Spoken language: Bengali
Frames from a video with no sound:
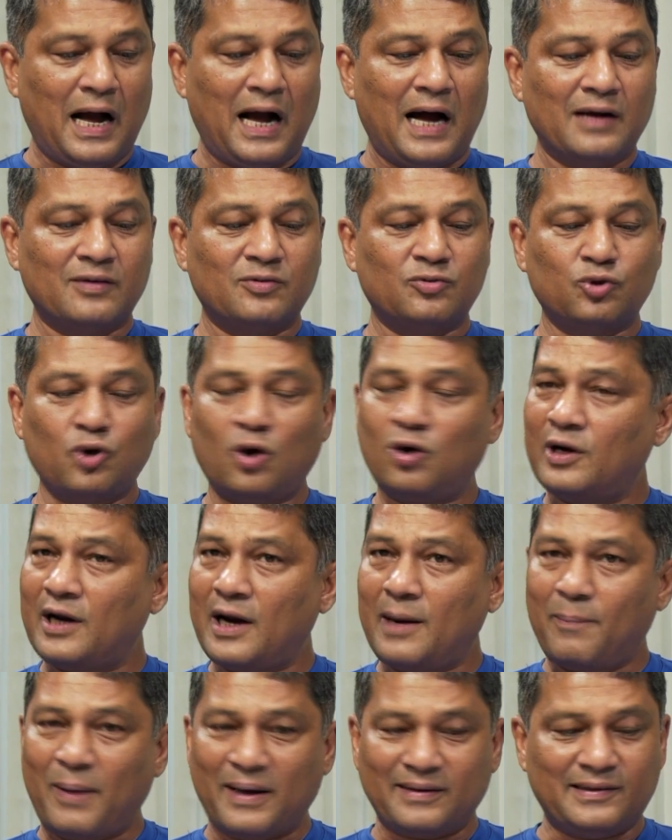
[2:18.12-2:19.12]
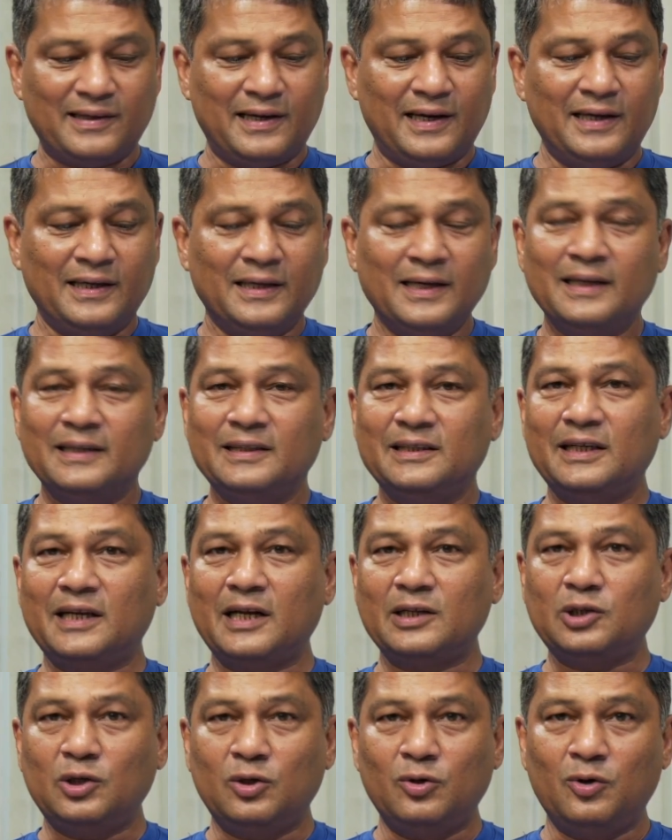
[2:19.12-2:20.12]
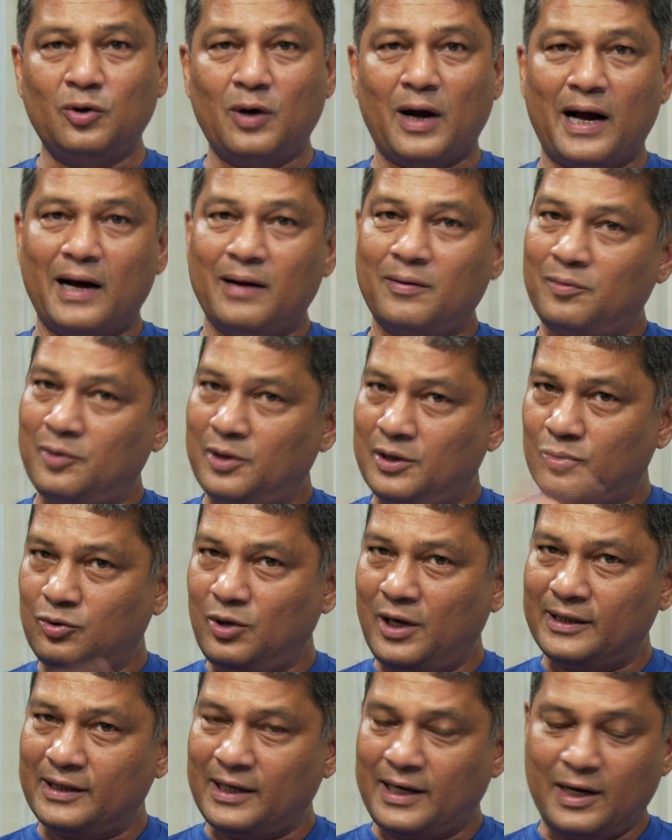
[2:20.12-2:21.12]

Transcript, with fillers: আর শহরের বাসে যেটা ছিল ওই দুই